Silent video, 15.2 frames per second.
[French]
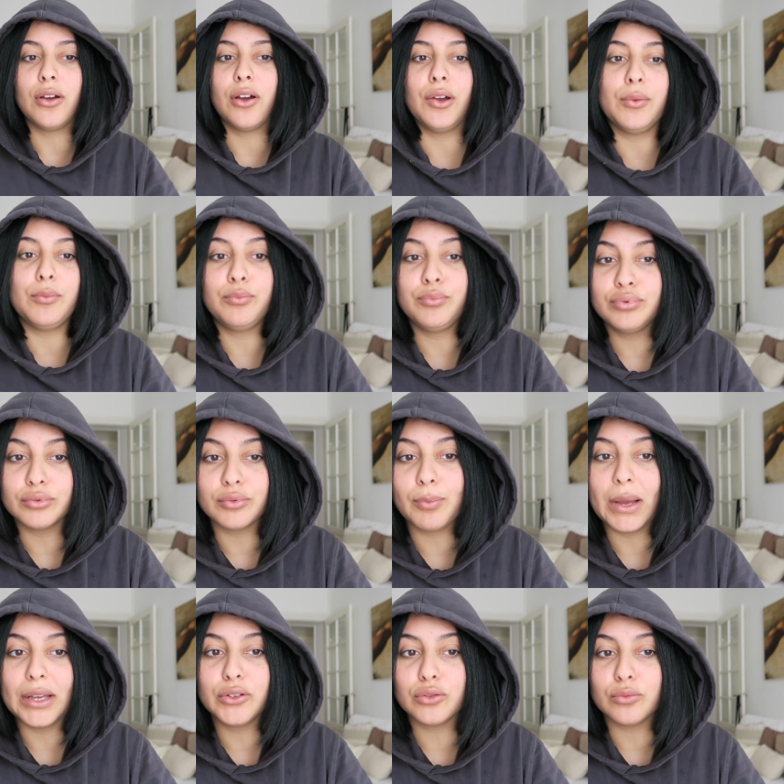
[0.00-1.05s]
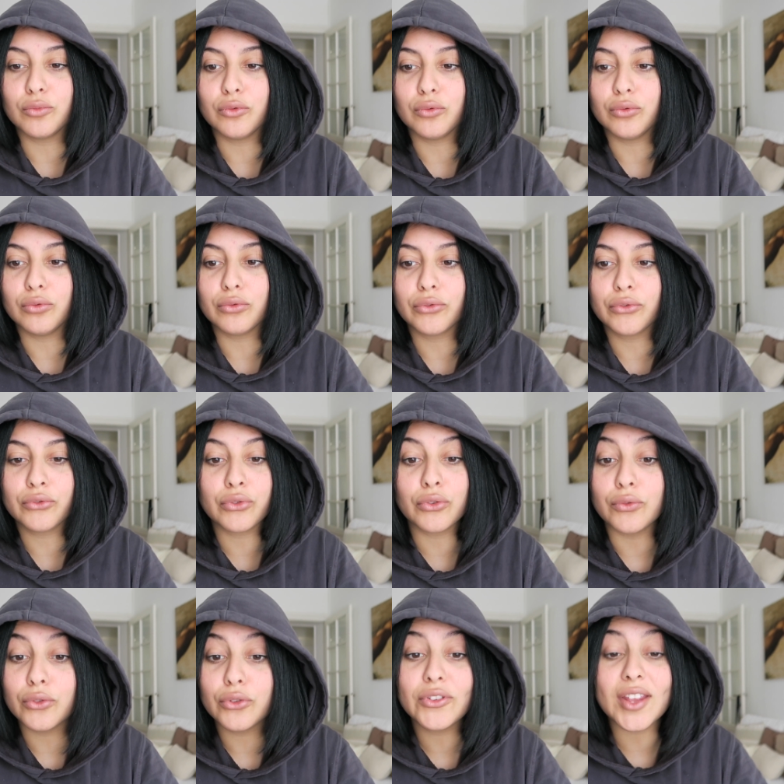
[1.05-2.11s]
euh, pour pas que mon
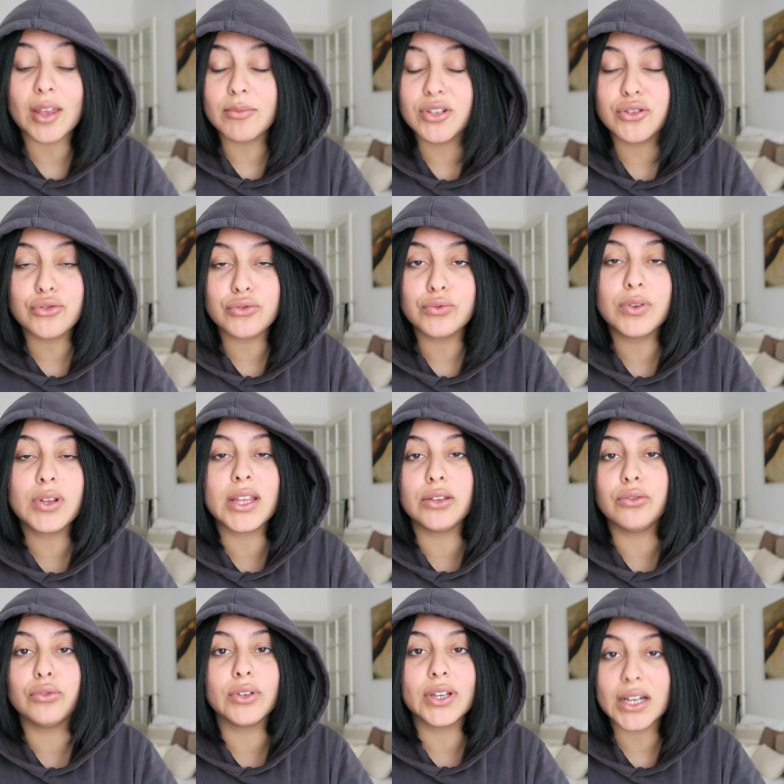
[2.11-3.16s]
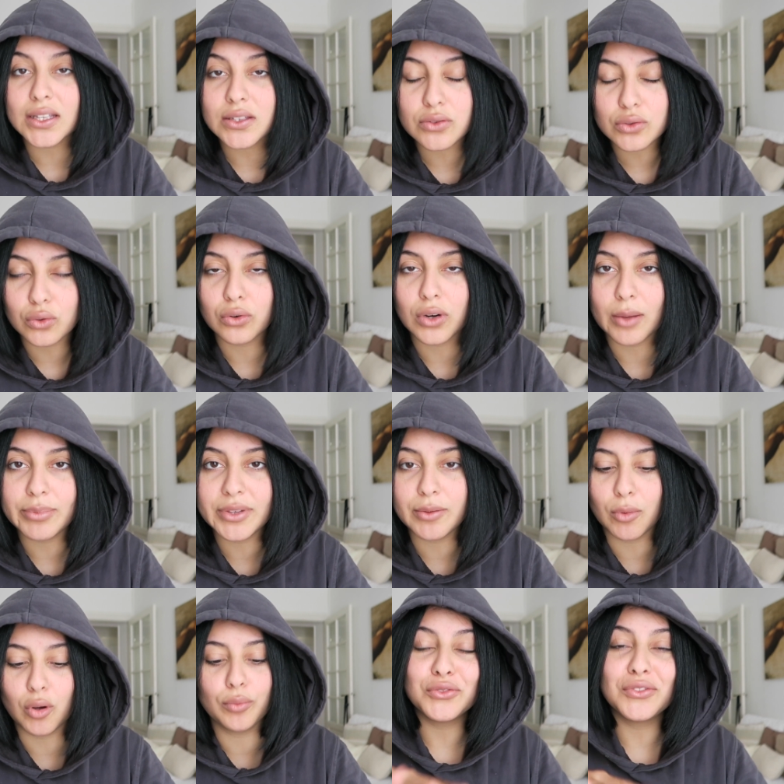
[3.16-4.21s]
cheveu s'habitue et ne graisse trop
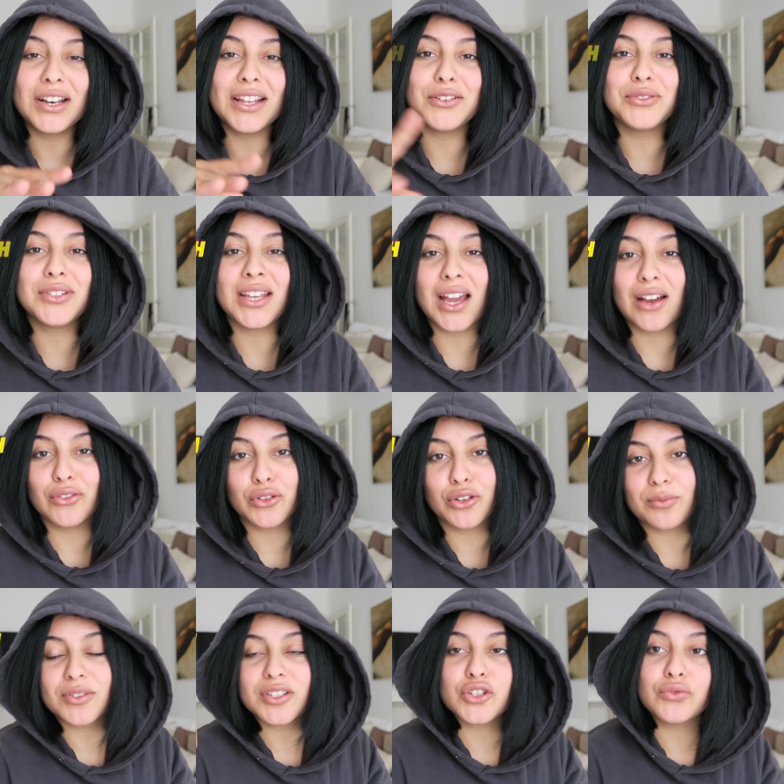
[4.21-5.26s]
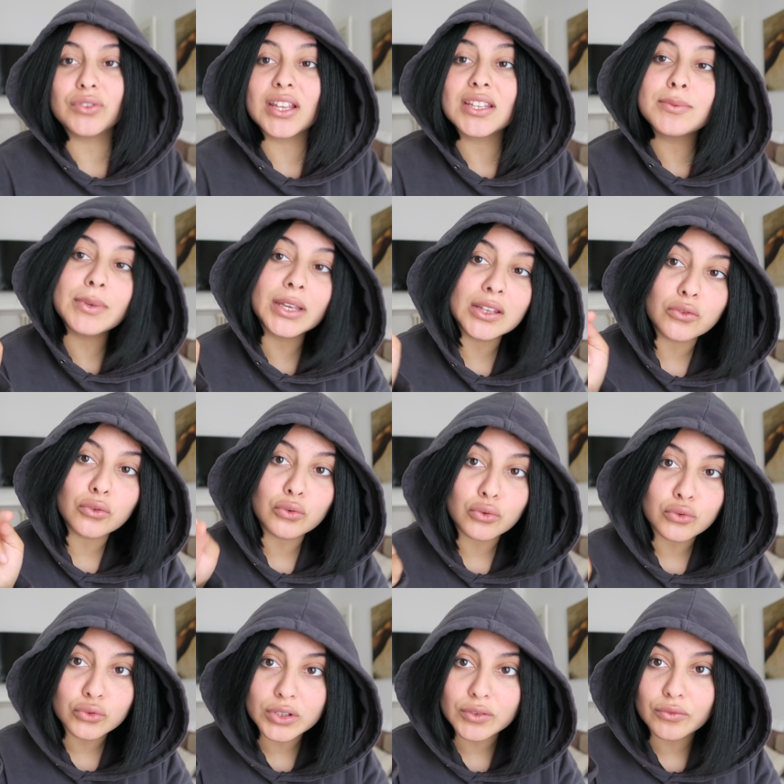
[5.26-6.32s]
rapidement. Donc voilà écoutez, avant de commencer je vous laisse mes réseaux
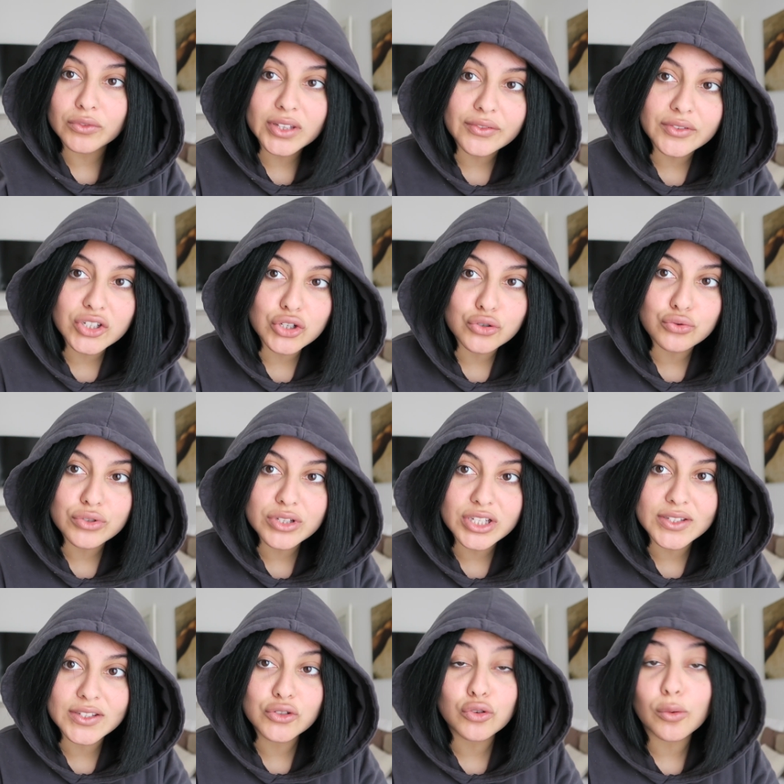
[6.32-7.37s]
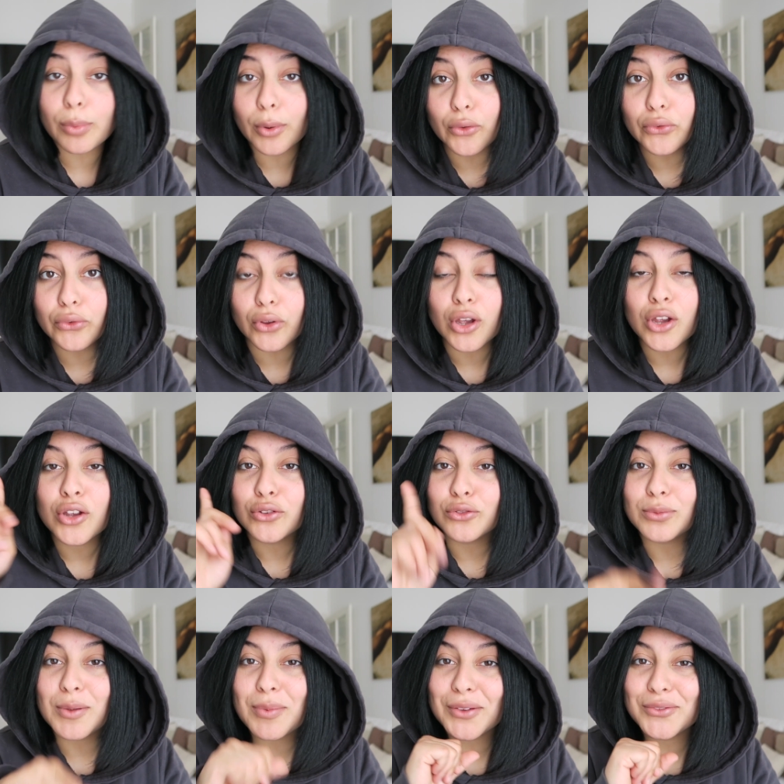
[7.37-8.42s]
sociaux qui vont s'afficher juste ici je pense.
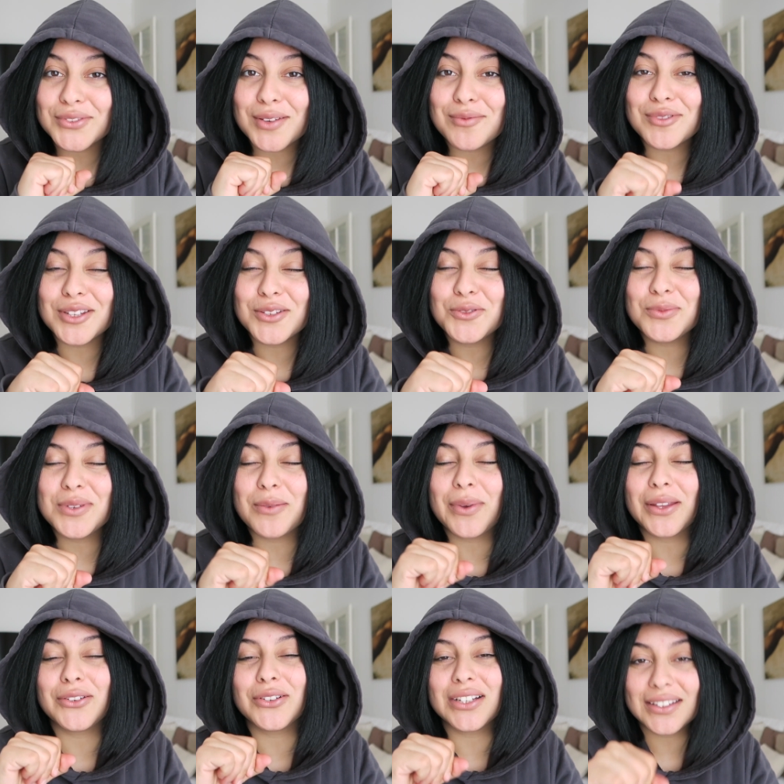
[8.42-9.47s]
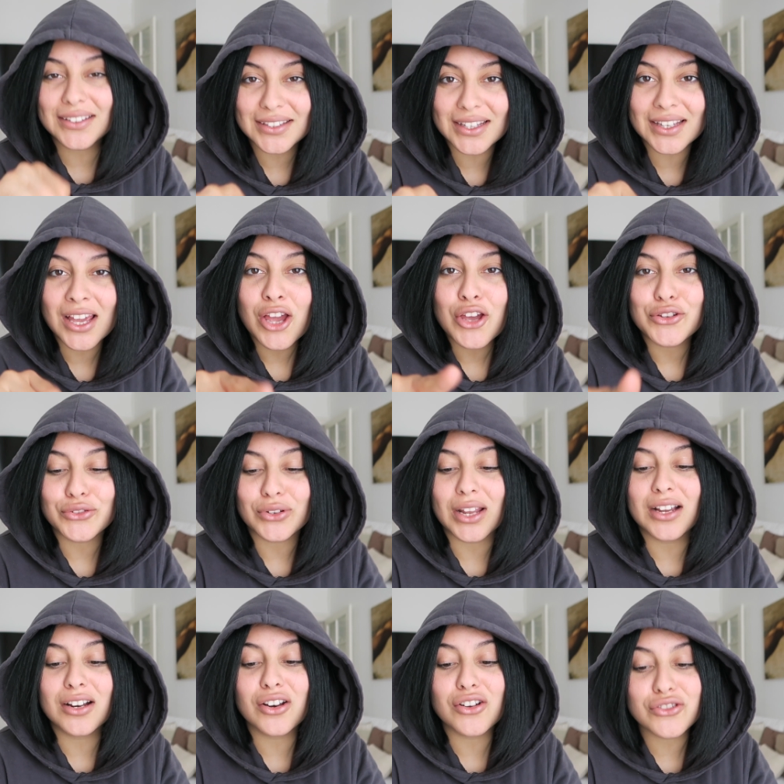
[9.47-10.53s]
N'oubliez pas de vous abonner, n'oubliez pas de cliquer sur
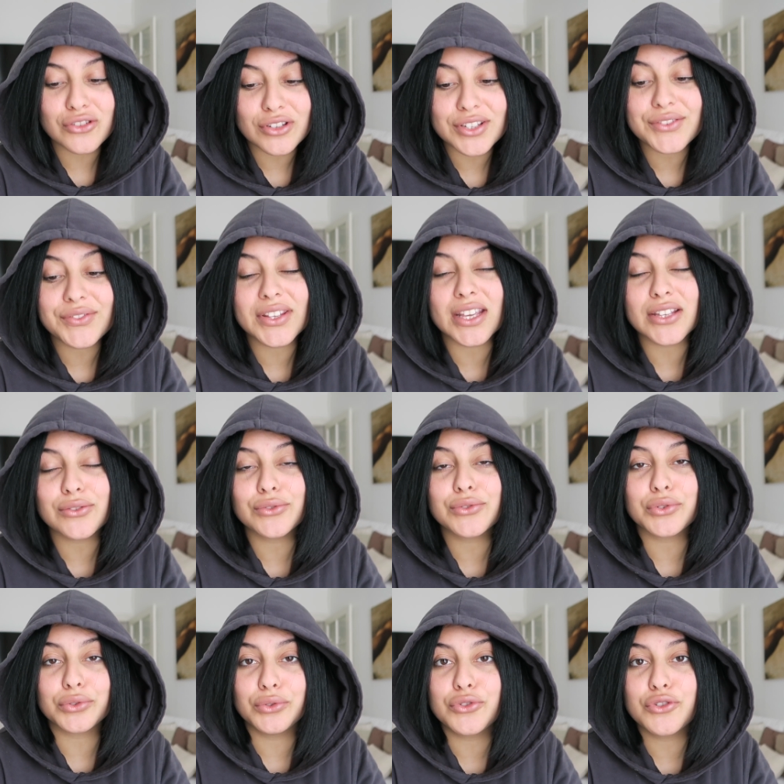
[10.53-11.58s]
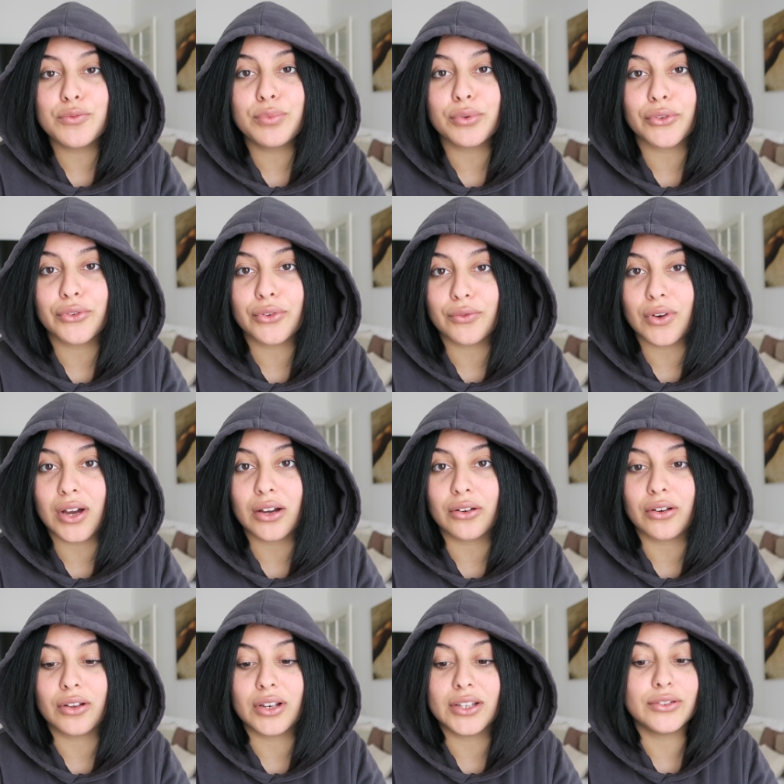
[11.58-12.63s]
la cloche de notification sur YouTube pour recevoir
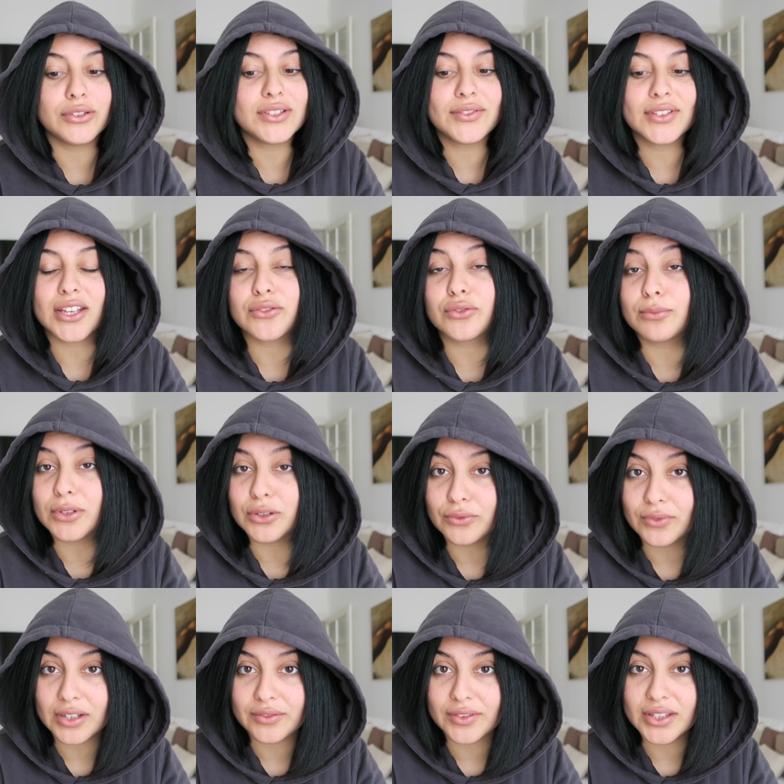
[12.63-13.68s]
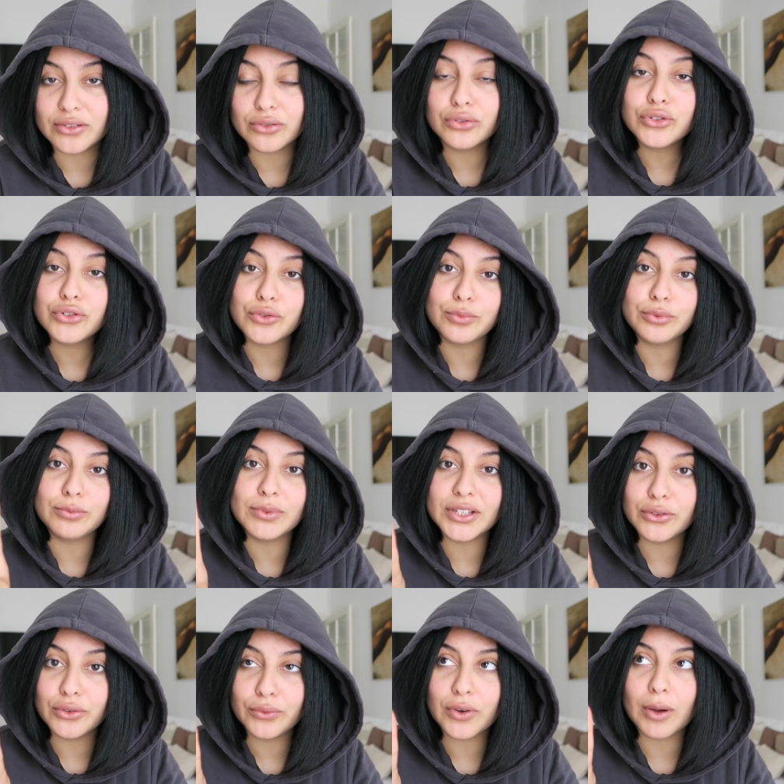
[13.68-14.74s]
euh, les notifications de mes nouvelles vidéos. Je publie
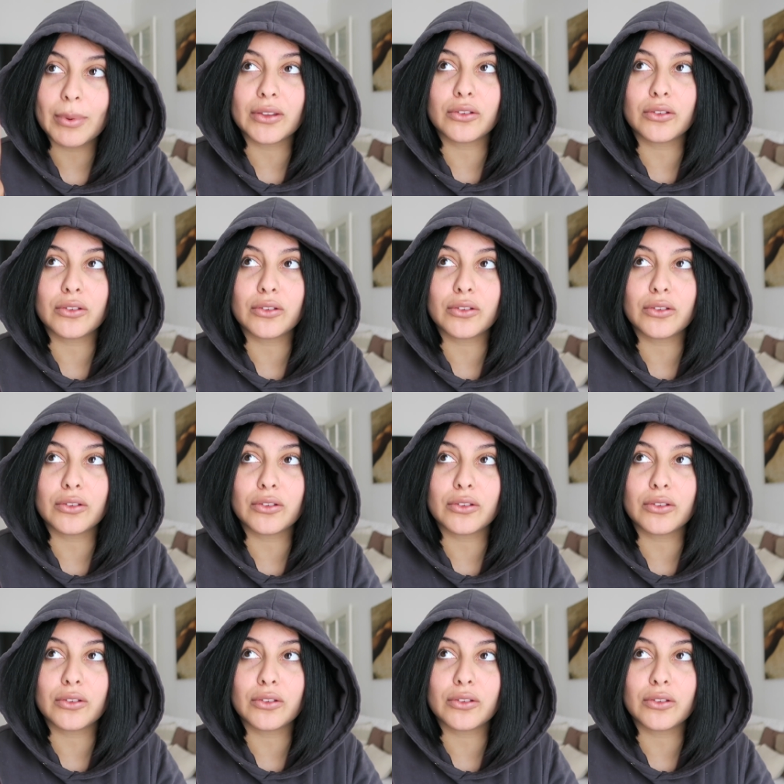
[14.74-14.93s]
deux fois